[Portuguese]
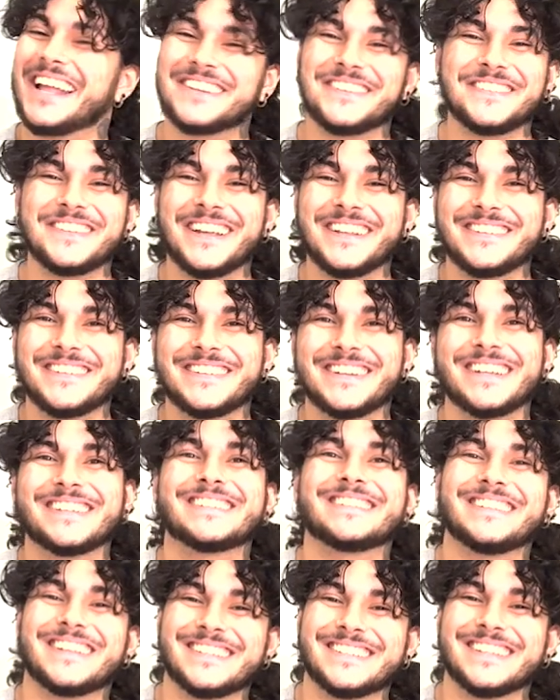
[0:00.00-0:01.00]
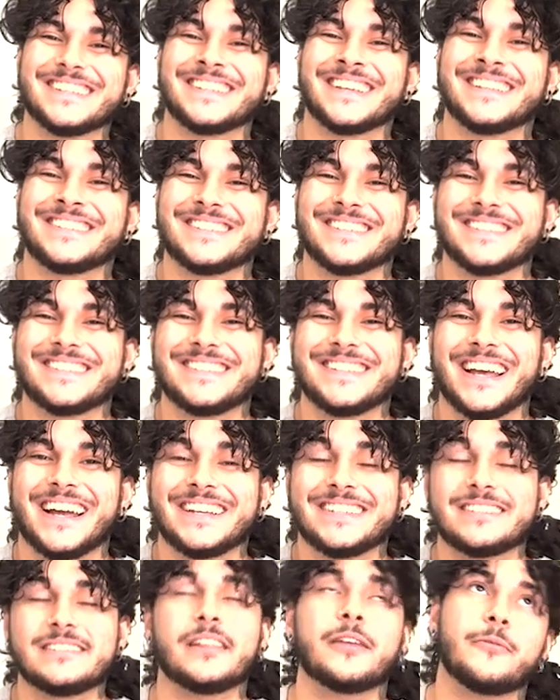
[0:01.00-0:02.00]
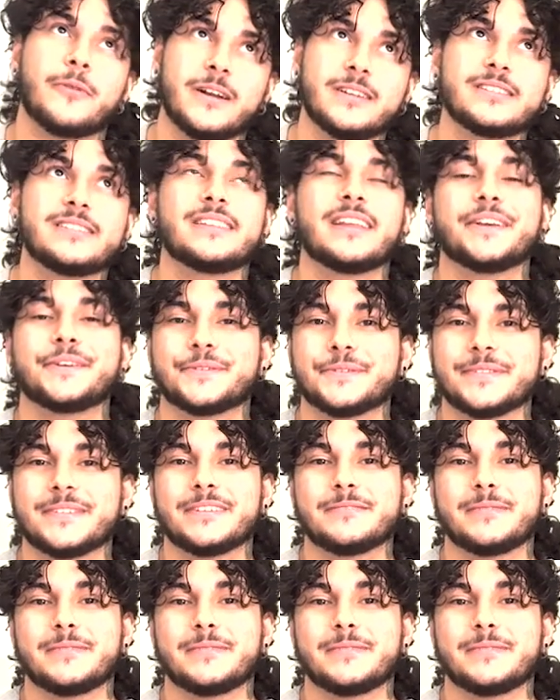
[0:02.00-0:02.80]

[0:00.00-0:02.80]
É tudo Heitoresco nessas redes sociais. Tem o ArtStation